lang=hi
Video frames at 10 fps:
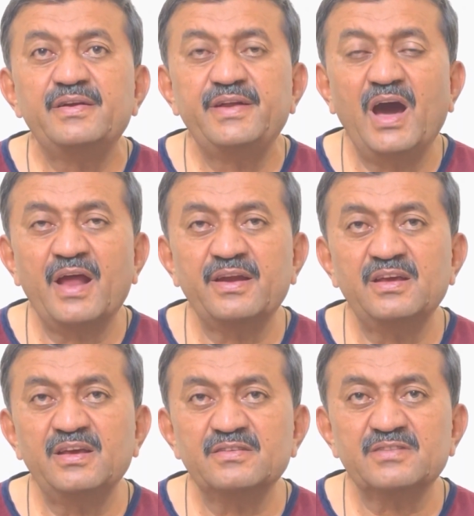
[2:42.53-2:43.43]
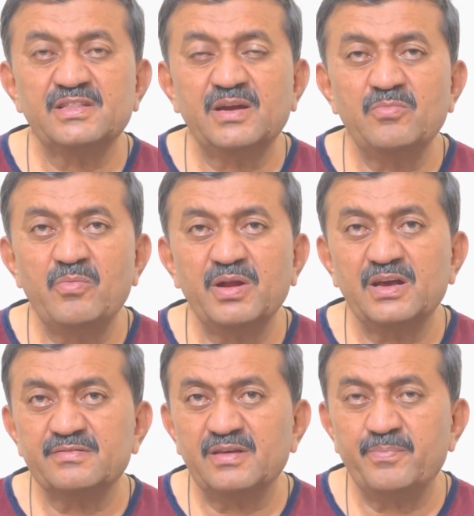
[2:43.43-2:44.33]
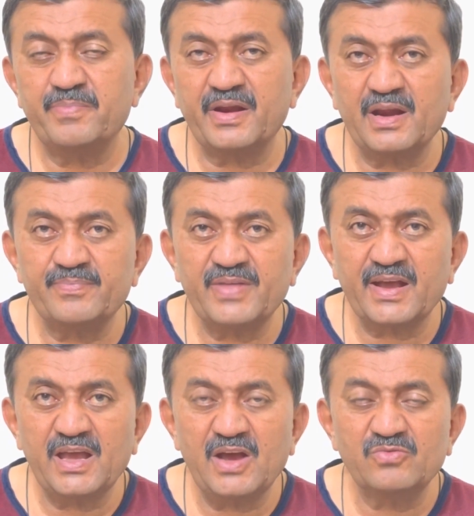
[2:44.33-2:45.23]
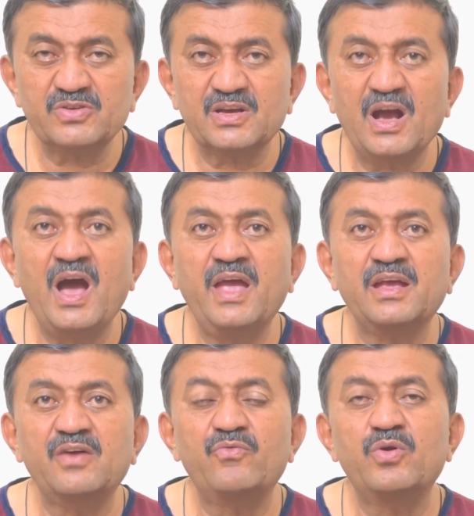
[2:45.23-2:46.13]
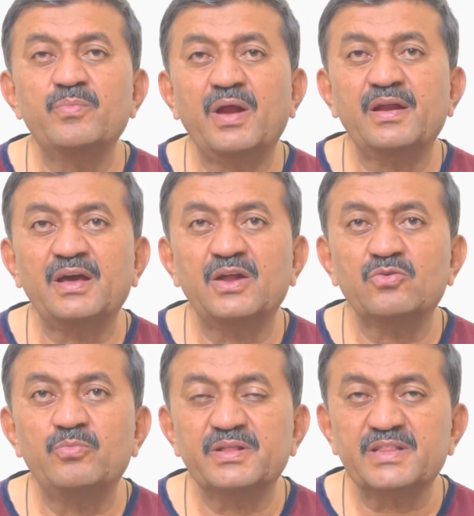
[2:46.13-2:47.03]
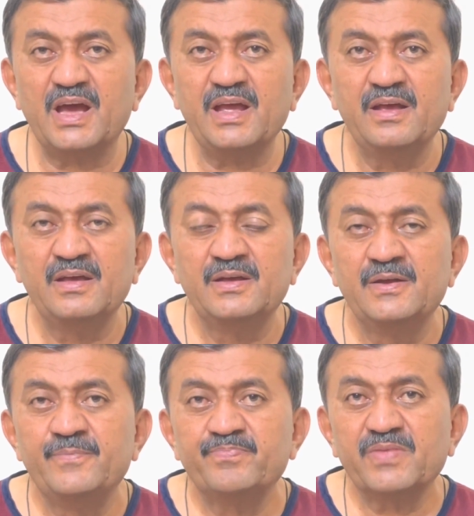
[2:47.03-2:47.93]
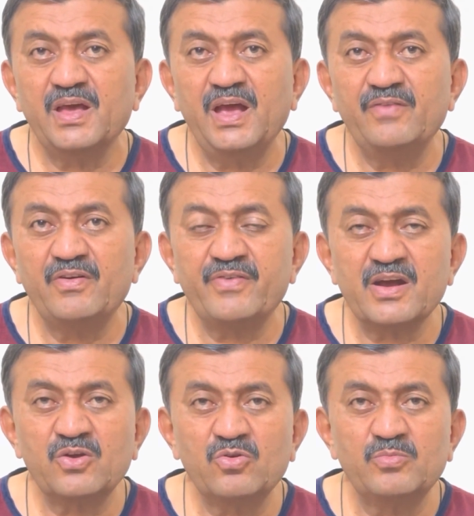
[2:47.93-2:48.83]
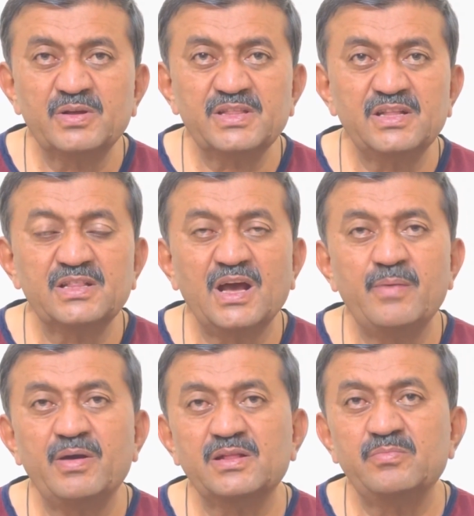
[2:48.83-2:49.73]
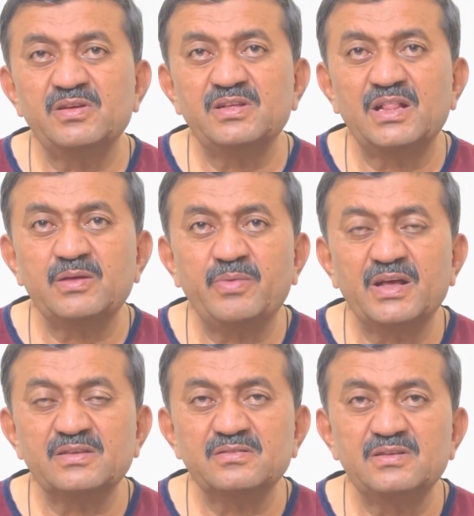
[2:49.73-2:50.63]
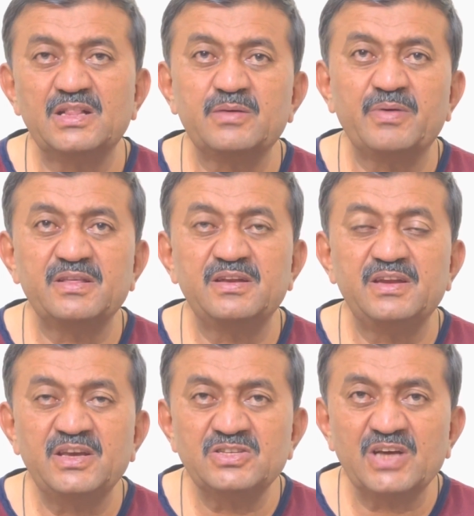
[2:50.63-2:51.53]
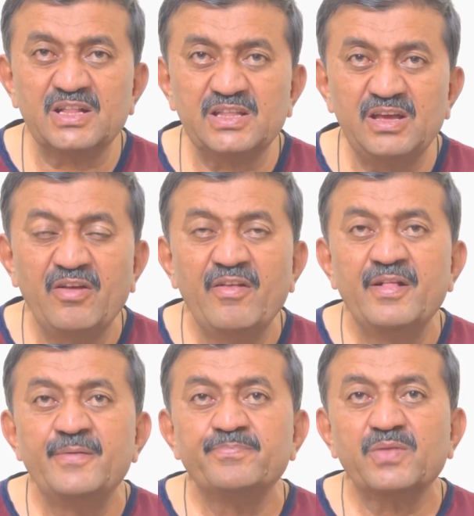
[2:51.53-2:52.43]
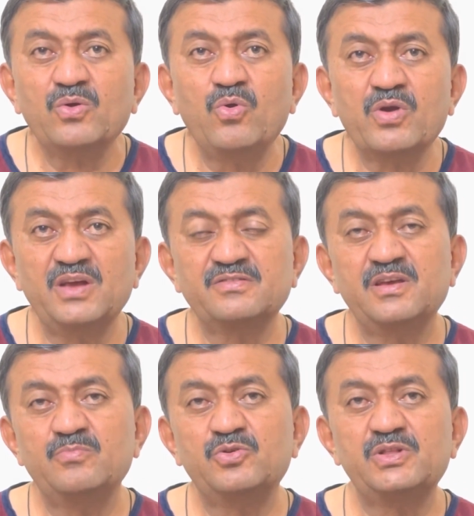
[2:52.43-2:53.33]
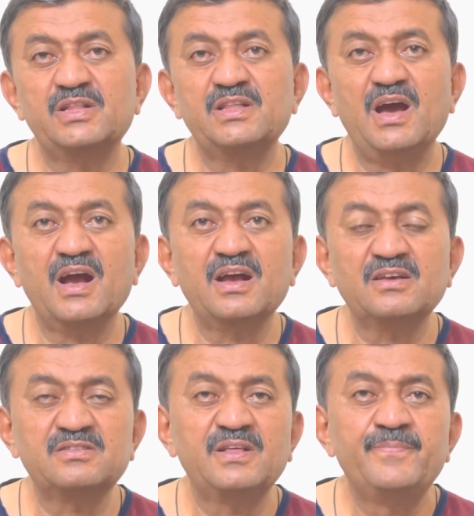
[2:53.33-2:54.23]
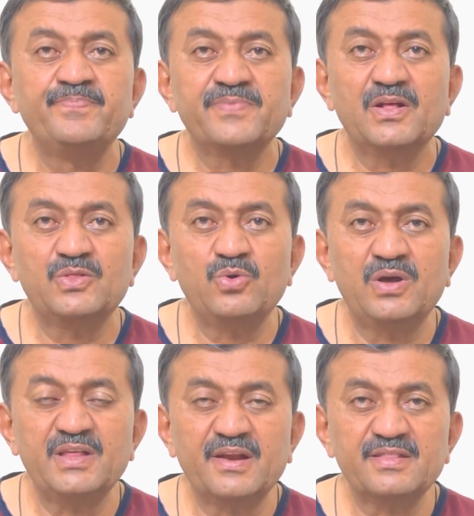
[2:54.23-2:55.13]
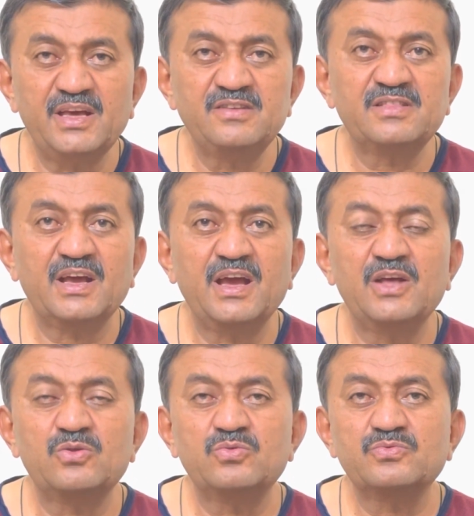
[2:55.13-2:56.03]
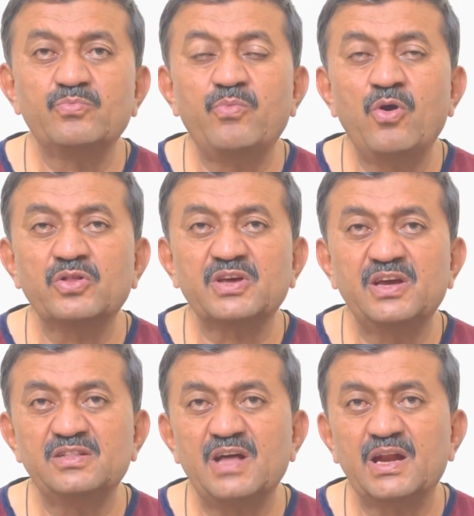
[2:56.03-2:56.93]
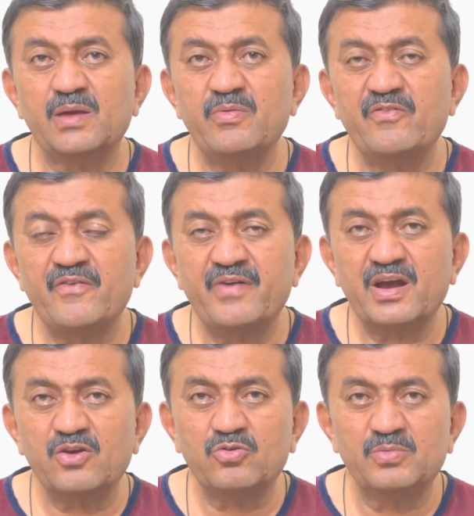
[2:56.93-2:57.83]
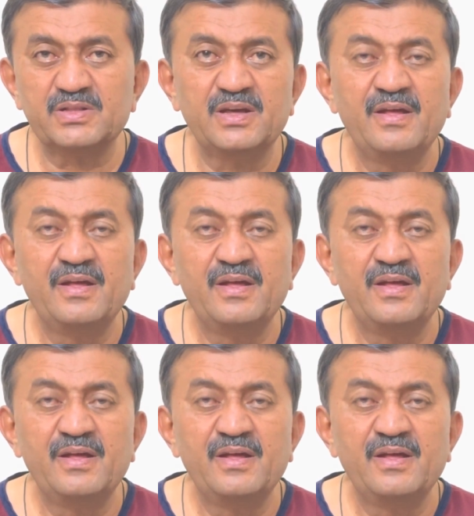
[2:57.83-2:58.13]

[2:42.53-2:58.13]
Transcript: डार ने सदर ममलिकत से फिर रबता किया उनसे कहा है कि वो इमरान खान को बताएँ कि वफाक हुकूमत इंतबात में जल्दबाज जल्दबाजी नहीं चाहती गो कि इसकी मदत अगस्त 2023 तक है तो बहुत खींचान के भी वफाक हुकूमत